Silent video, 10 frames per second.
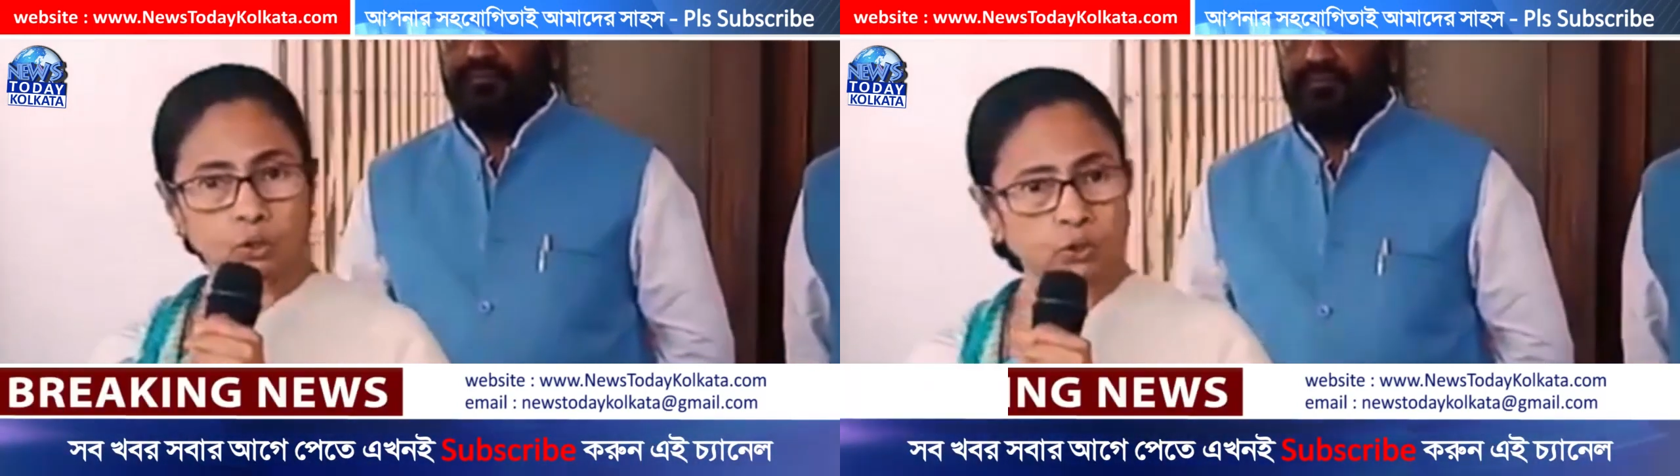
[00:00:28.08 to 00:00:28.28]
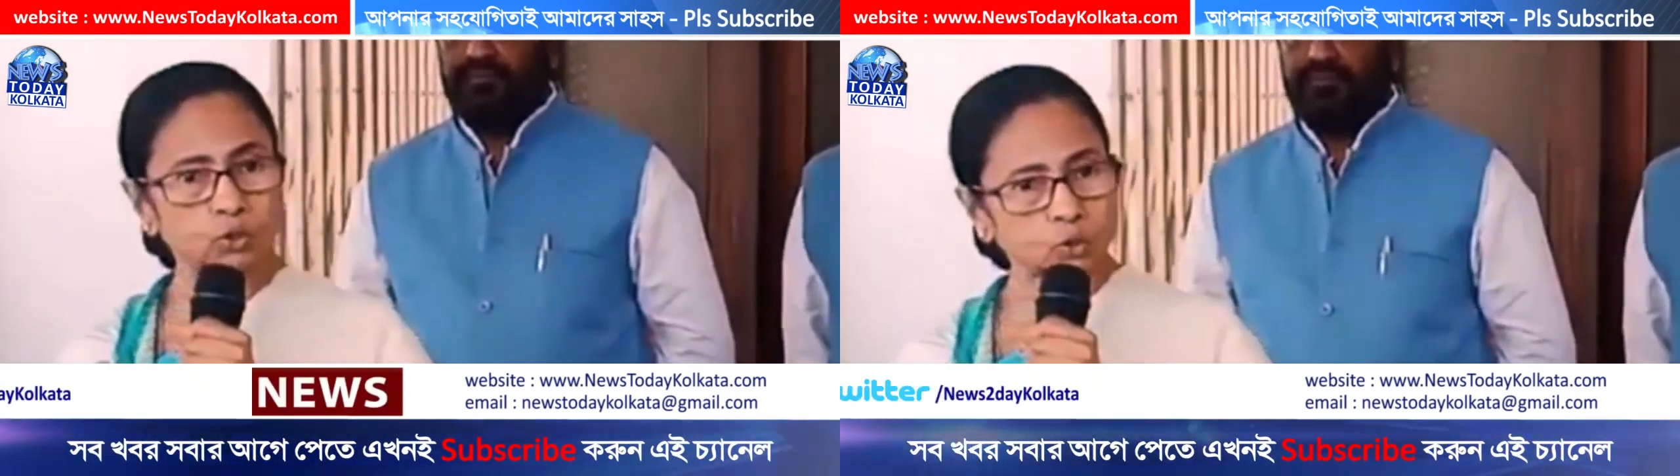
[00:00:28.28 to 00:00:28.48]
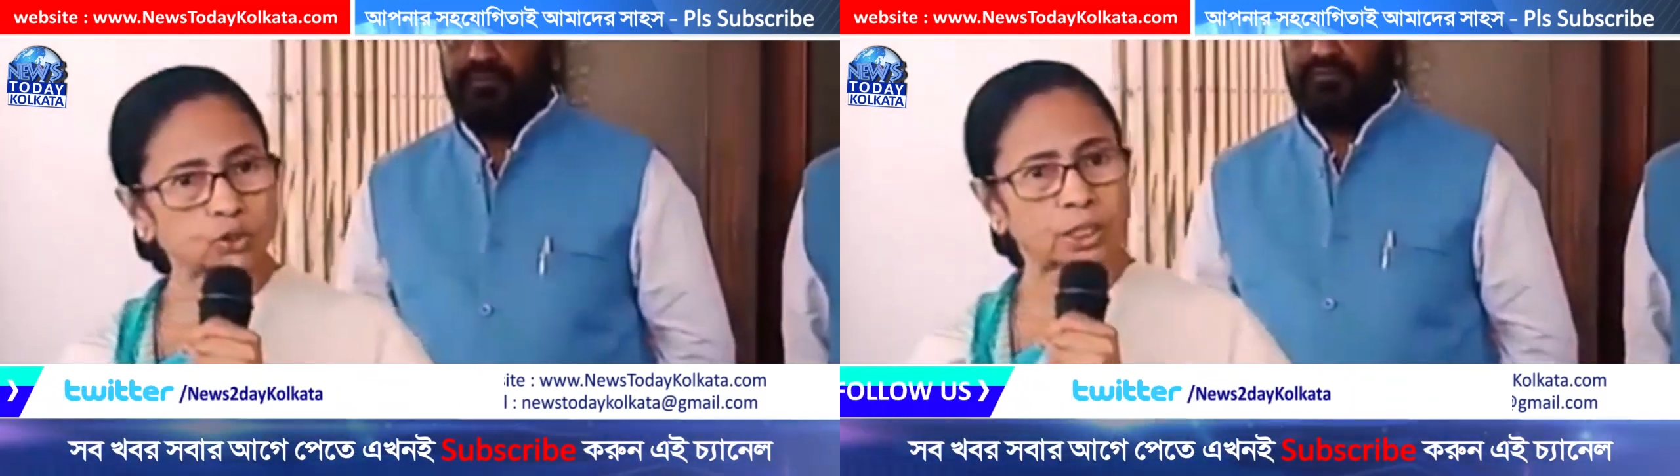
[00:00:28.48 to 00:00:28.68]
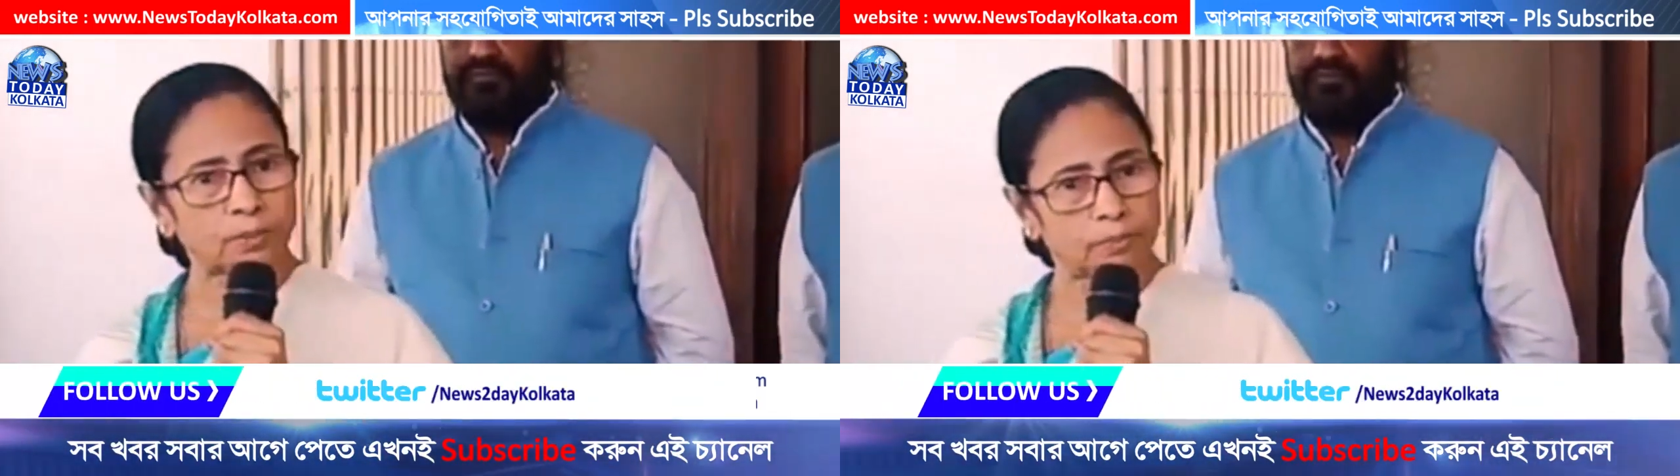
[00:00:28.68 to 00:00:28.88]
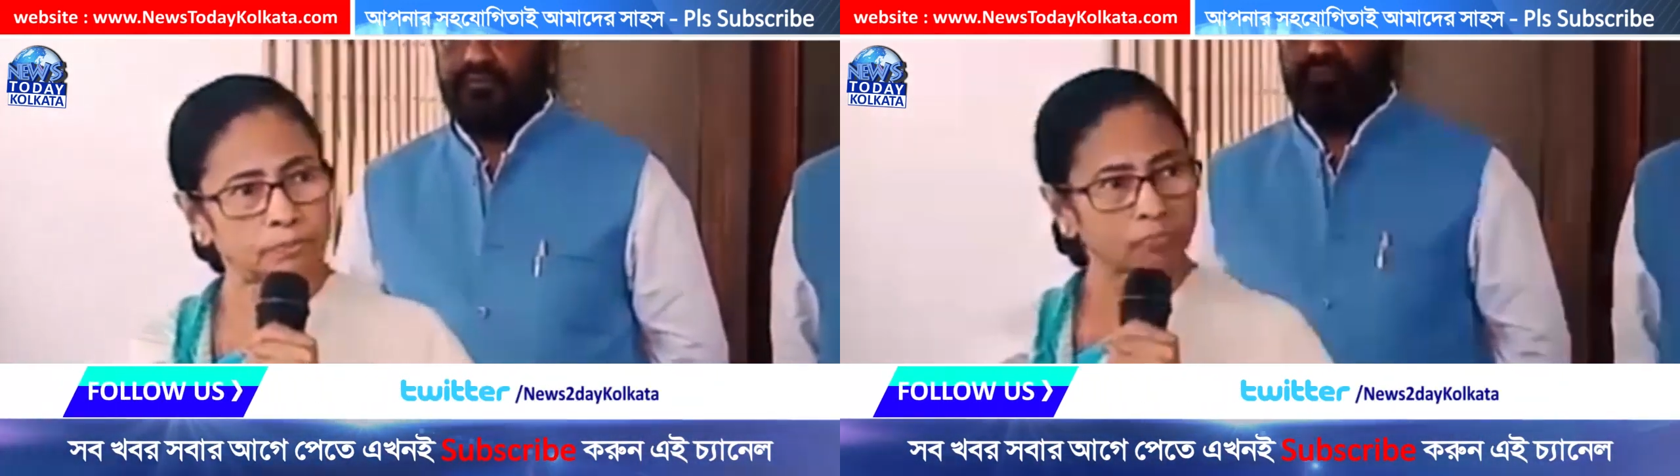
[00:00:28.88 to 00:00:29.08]
অজস্র
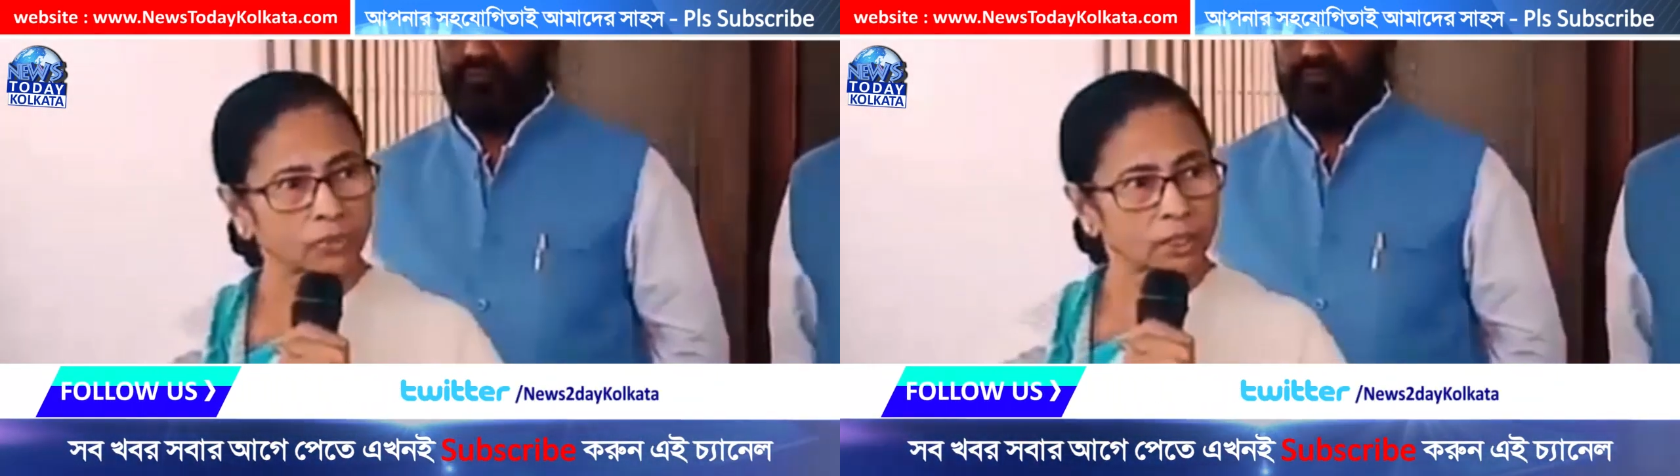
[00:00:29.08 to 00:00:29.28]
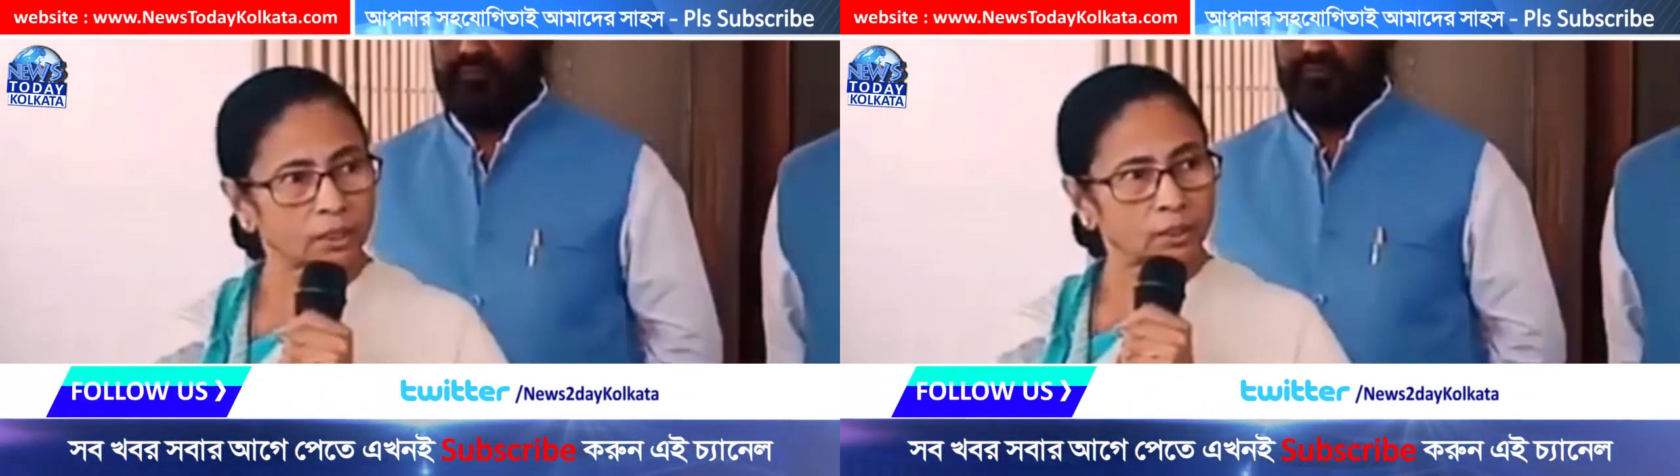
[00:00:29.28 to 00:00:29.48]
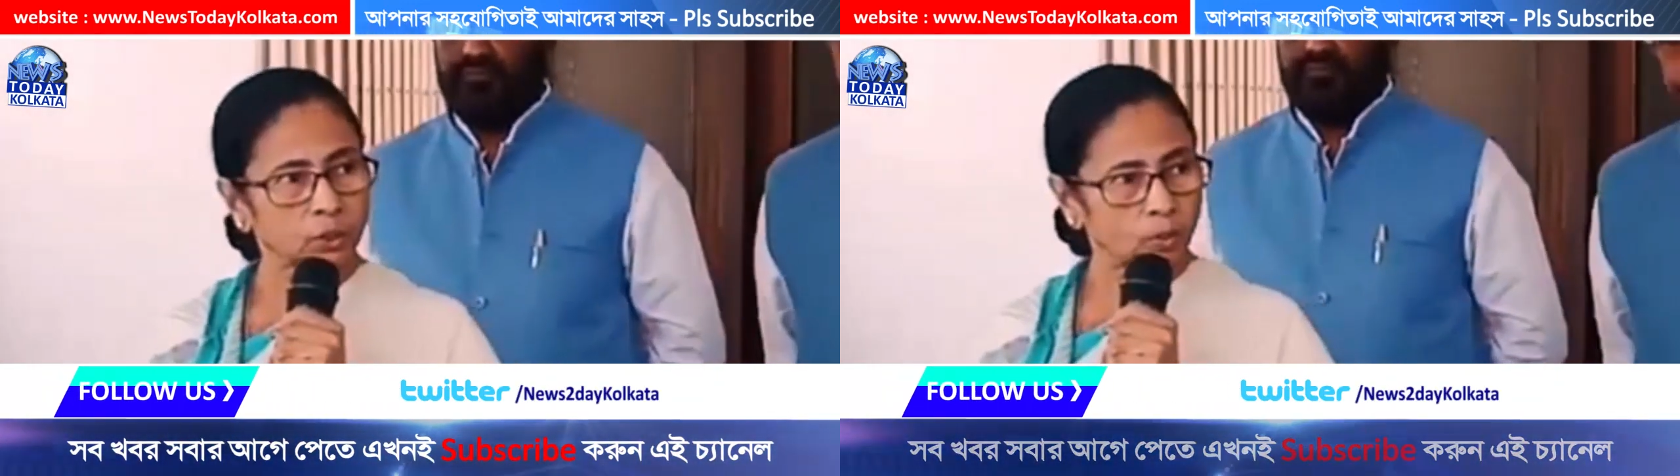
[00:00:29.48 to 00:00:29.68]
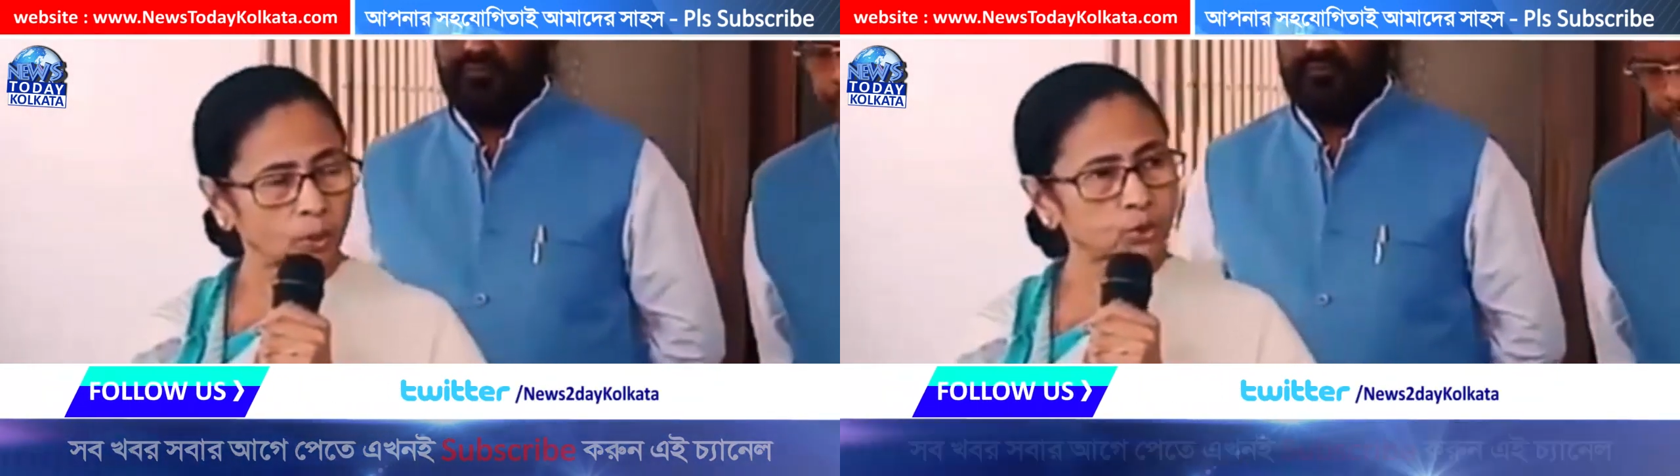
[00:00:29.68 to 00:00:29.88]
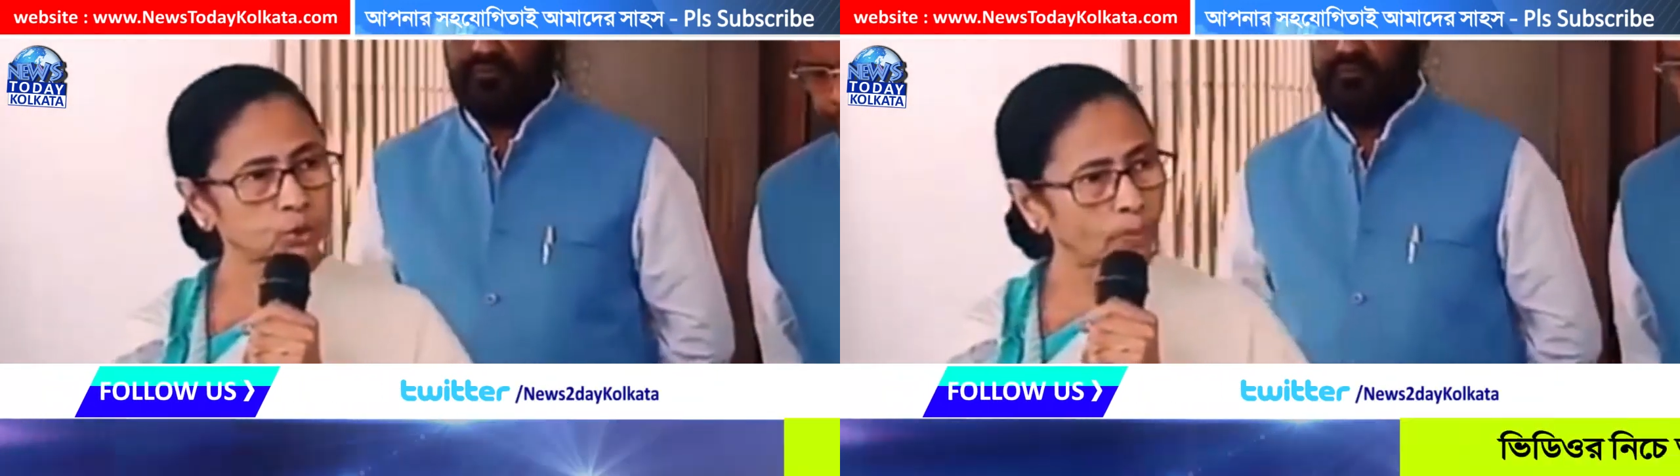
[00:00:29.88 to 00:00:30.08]
স্কিম সমস্ত